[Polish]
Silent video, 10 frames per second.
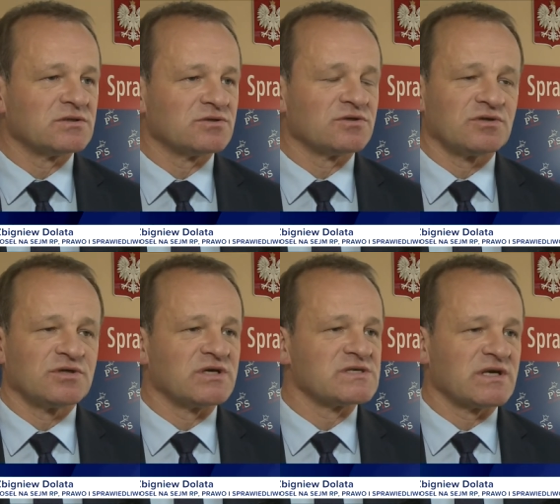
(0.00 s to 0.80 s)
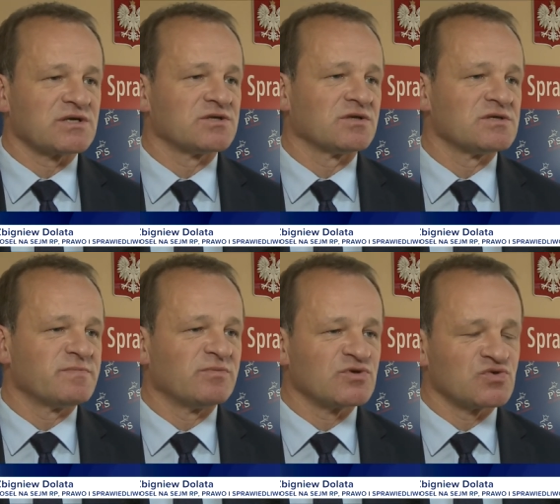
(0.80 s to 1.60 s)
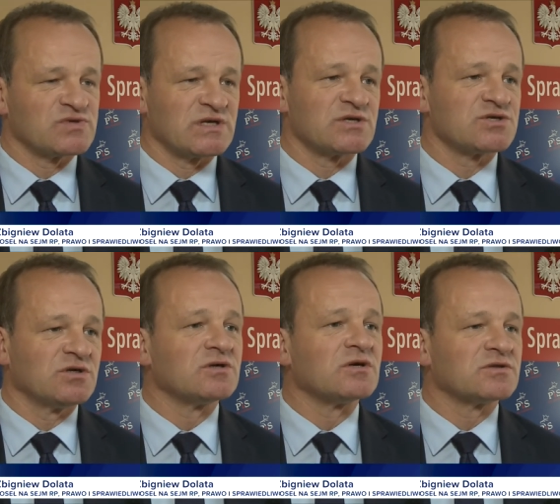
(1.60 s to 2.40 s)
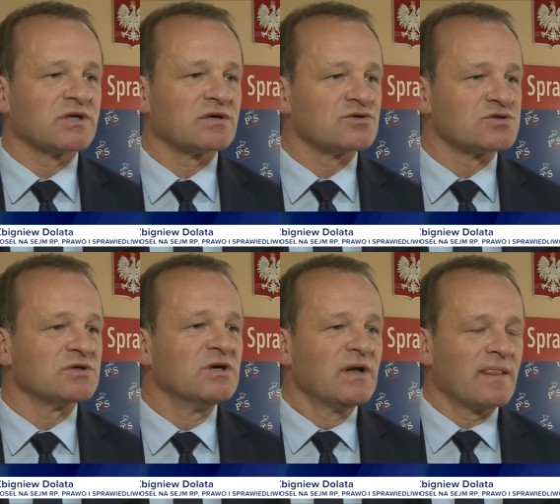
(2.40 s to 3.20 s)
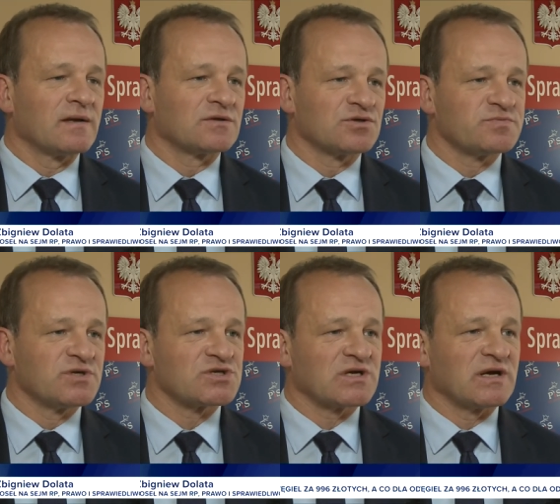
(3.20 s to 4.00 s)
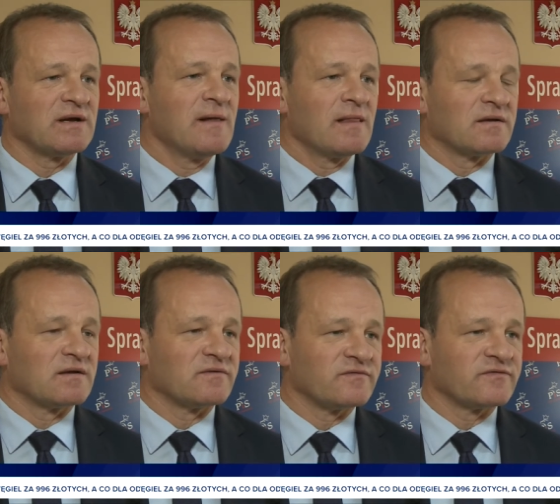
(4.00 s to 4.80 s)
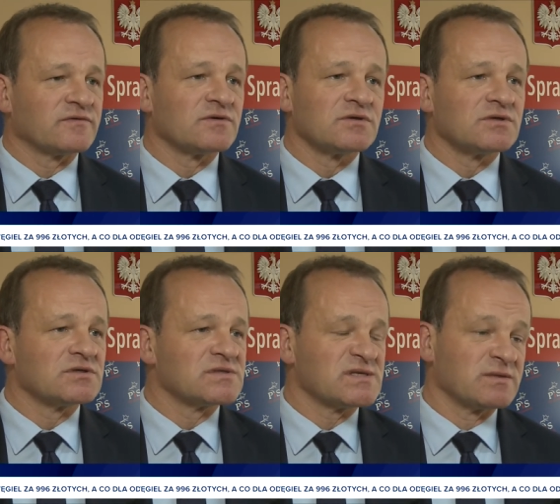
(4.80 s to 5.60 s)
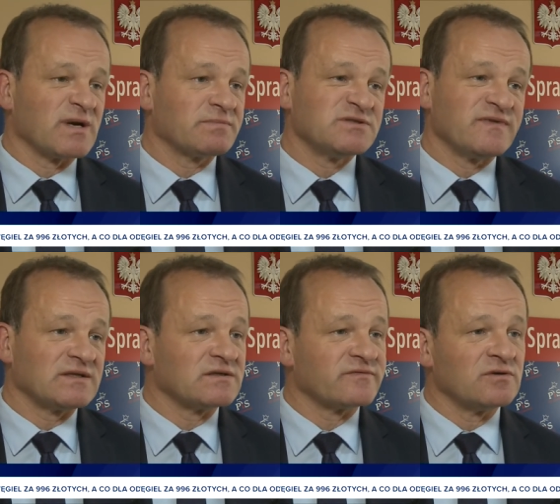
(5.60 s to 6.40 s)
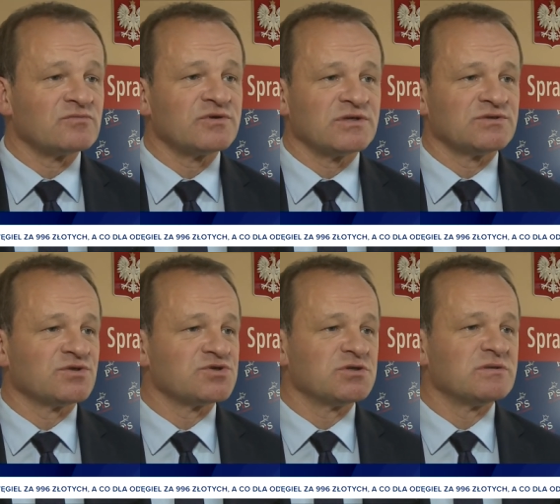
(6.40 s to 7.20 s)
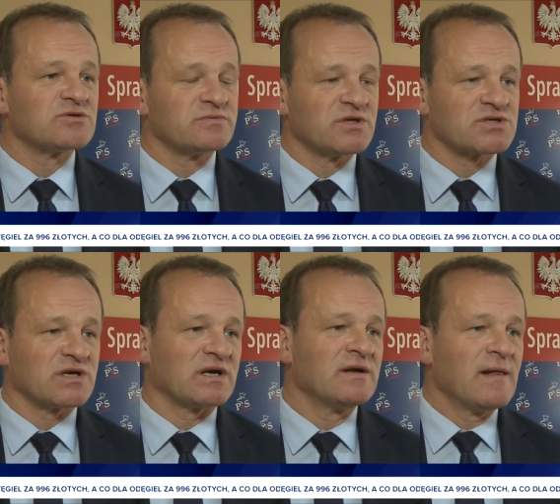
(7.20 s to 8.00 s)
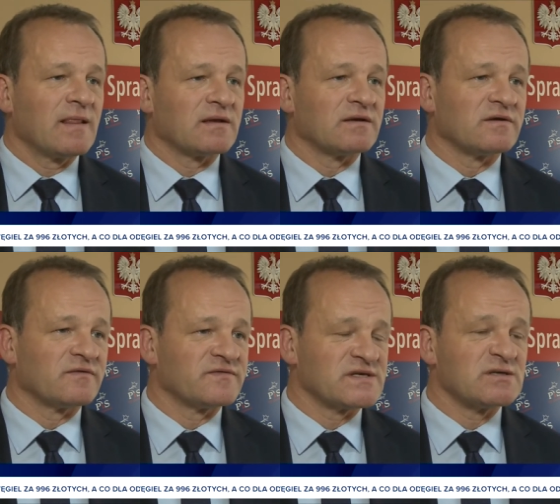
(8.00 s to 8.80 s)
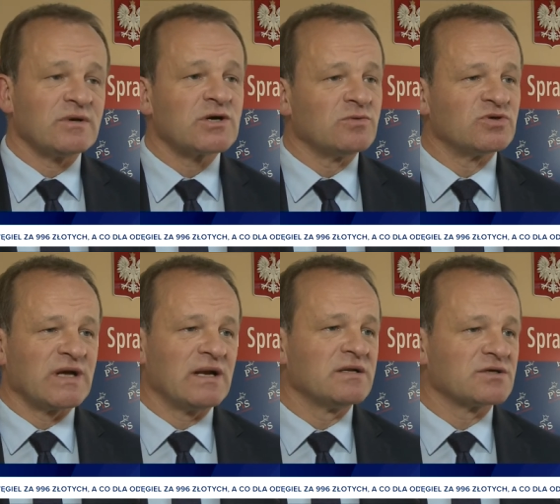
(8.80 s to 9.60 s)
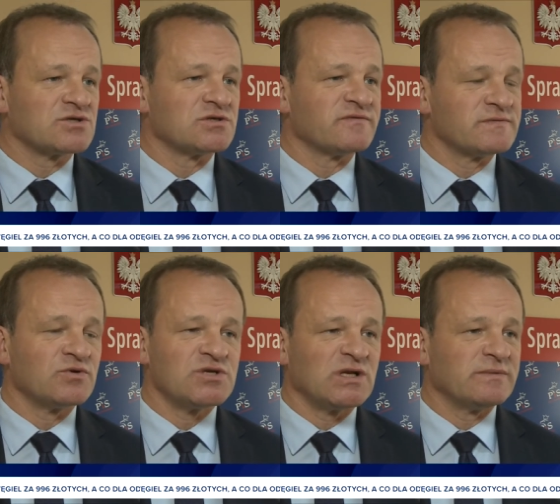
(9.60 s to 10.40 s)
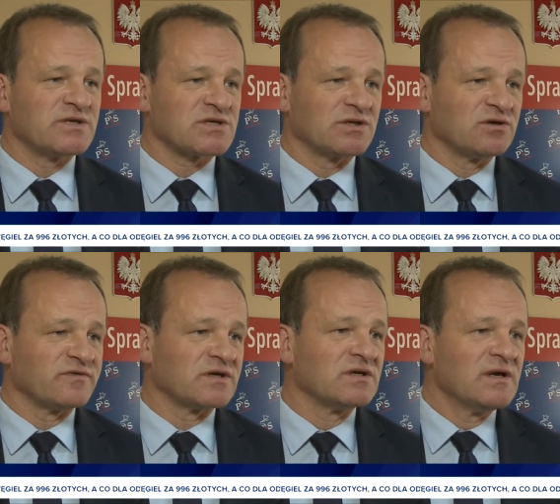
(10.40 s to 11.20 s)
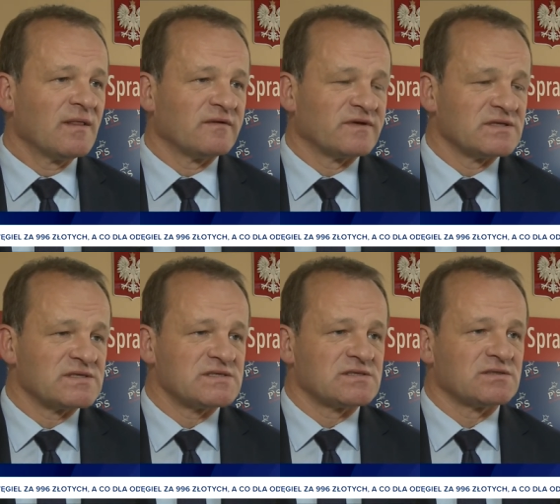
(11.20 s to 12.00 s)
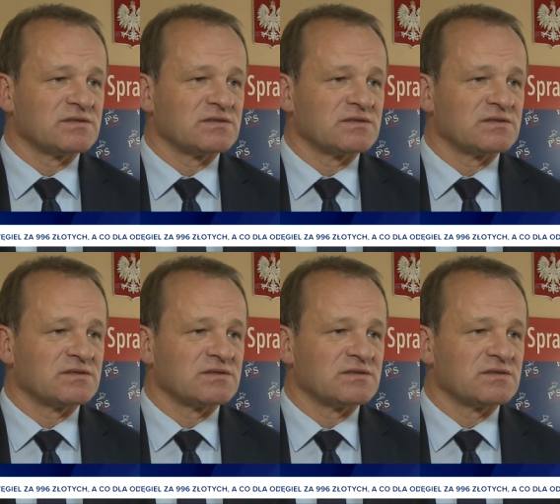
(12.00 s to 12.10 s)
To, to nie jest tak, że to jest pomoc uzależniona od tego, czy ktoś mieszka w zasobach prywatnych, w domku jednorodzinnym, czy mieszka w zasobach komunalnych, czy w spółdzielni mieszkaniowej. Więc